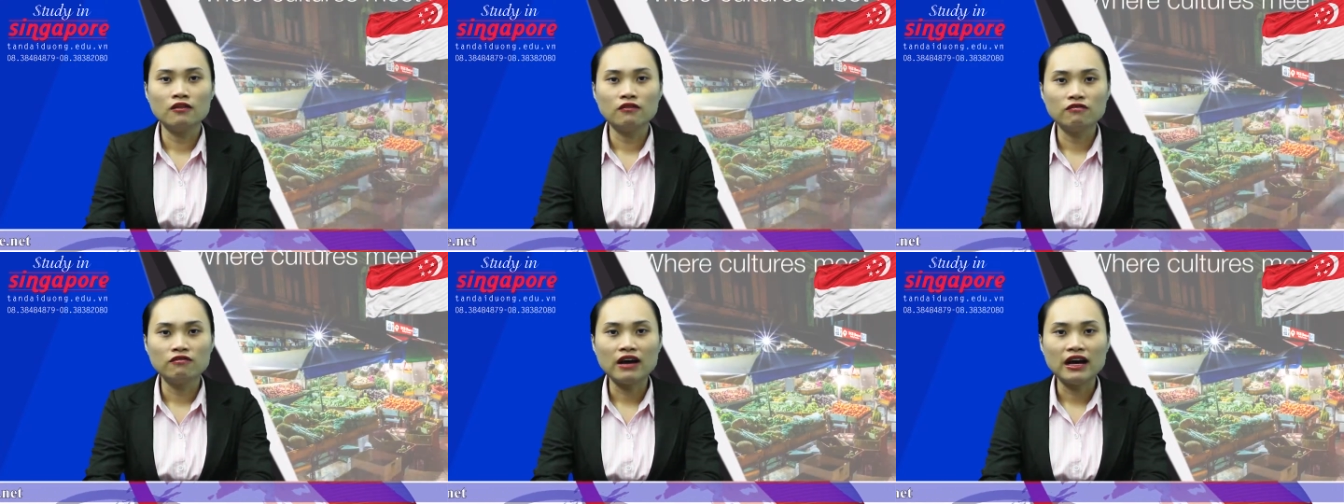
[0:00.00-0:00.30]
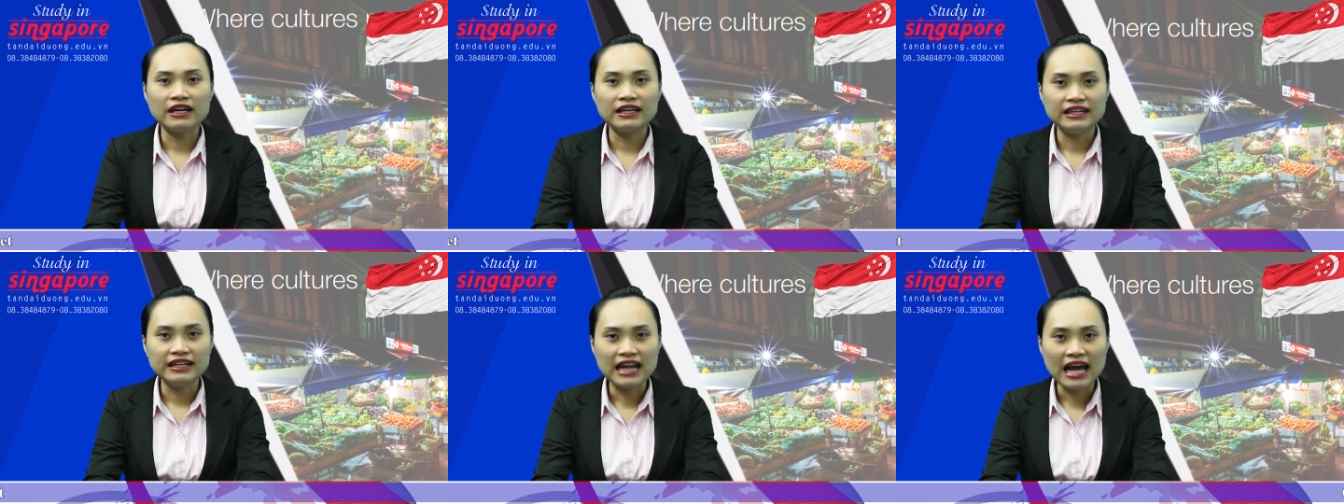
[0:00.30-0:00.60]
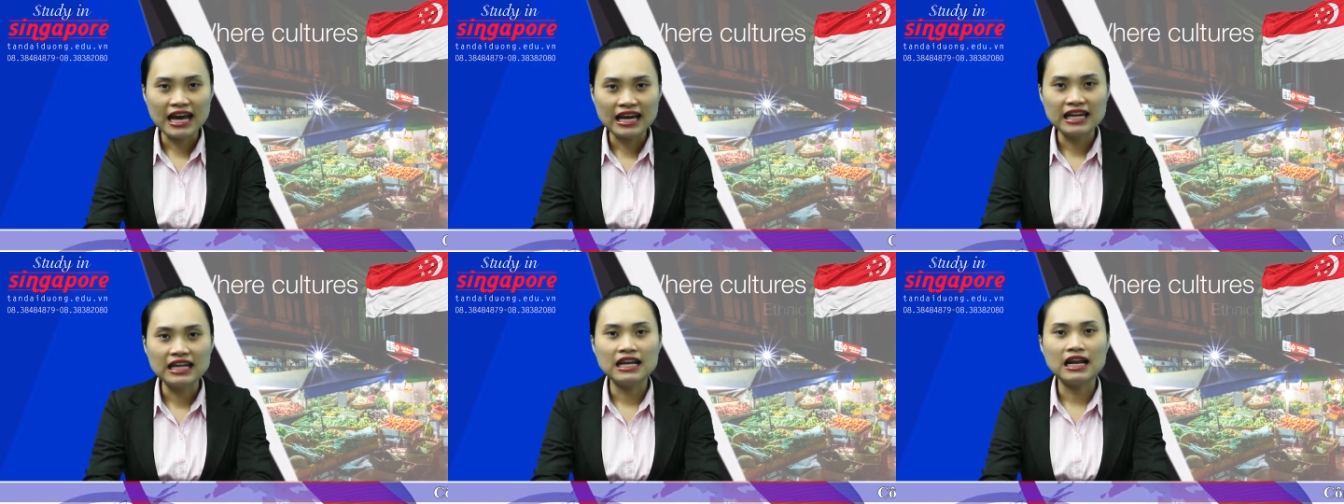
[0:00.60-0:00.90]
và
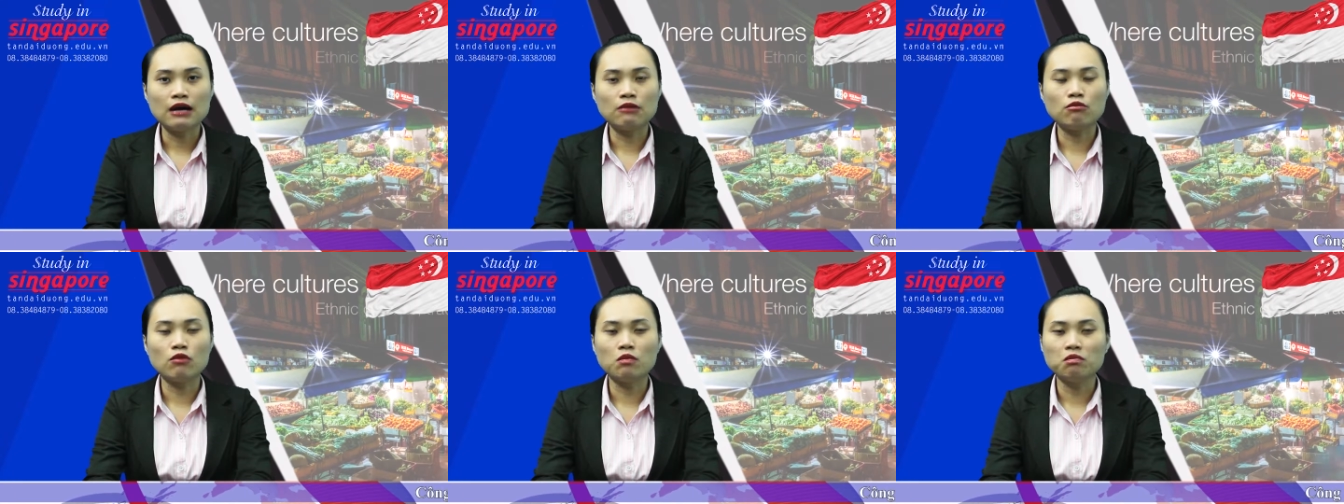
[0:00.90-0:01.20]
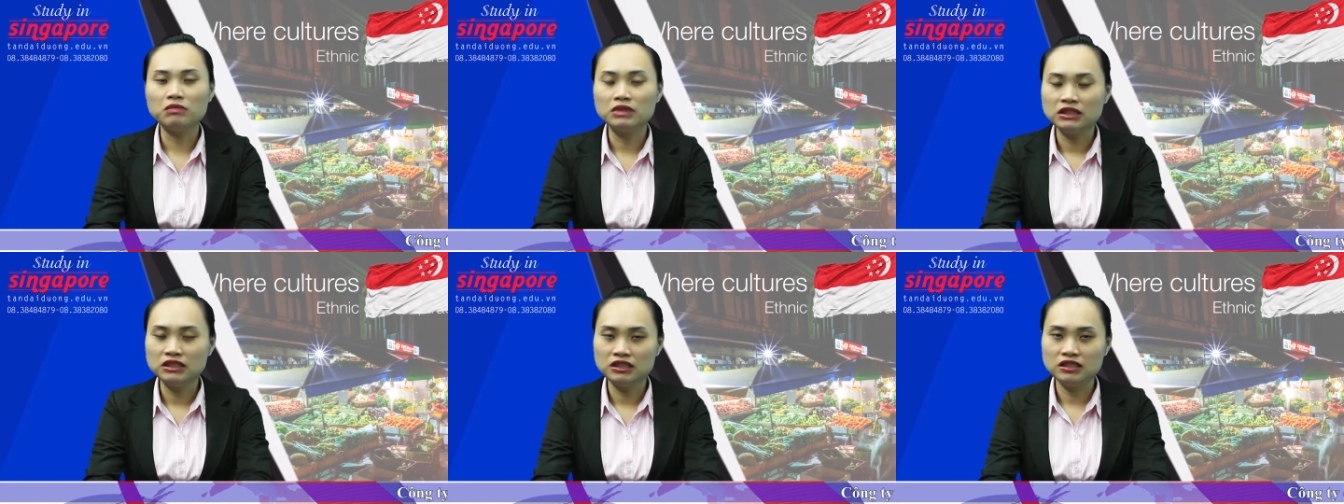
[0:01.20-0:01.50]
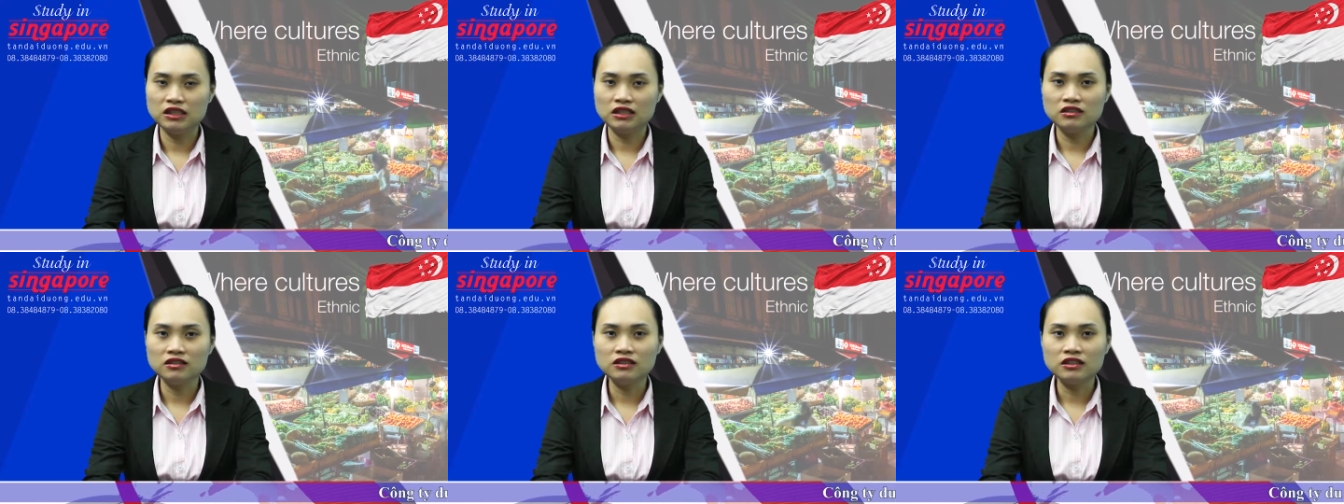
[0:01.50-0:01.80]
đây là một minh
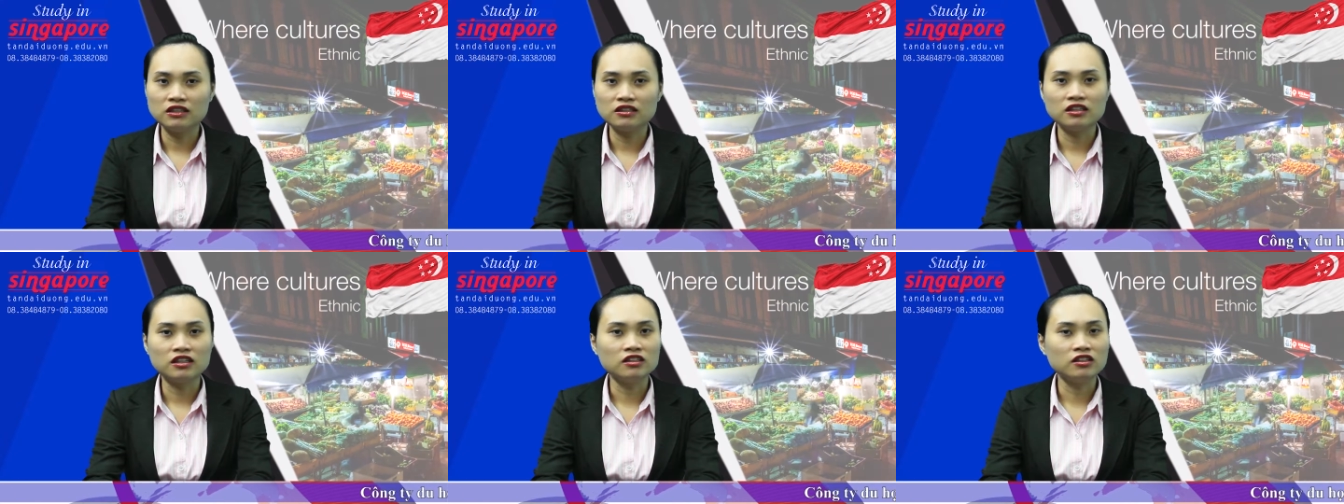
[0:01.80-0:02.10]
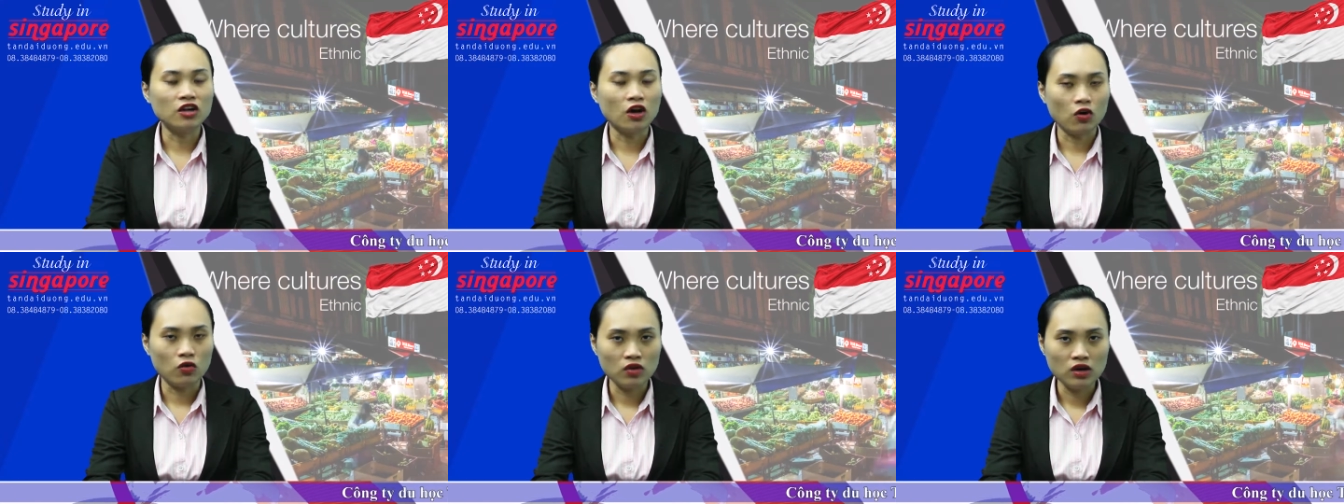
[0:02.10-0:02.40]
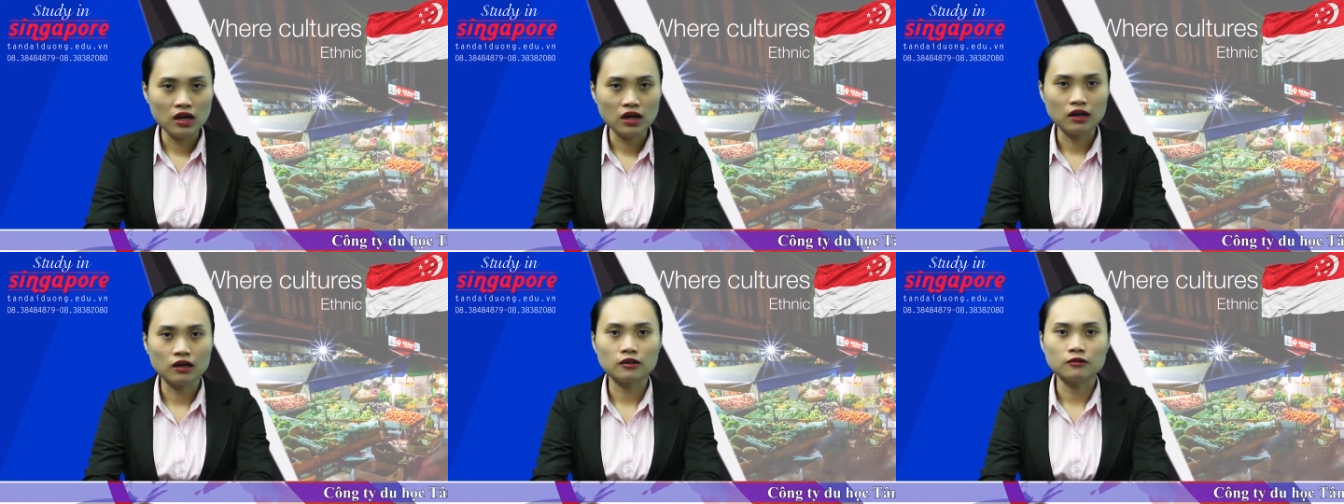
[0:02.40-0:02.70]
chứng cho những nỗ
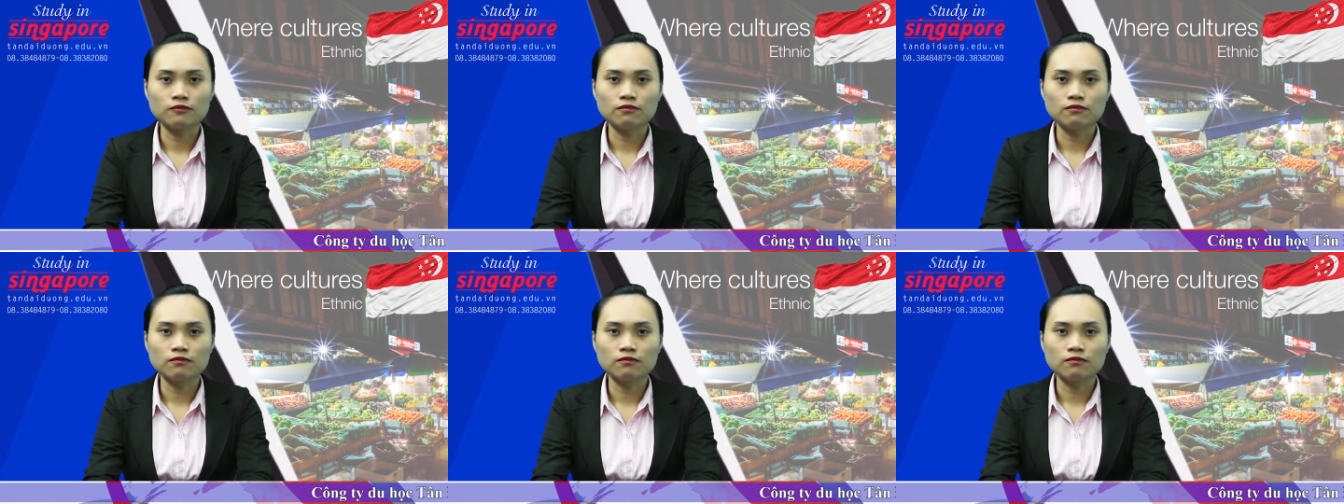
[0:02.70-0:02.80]
lực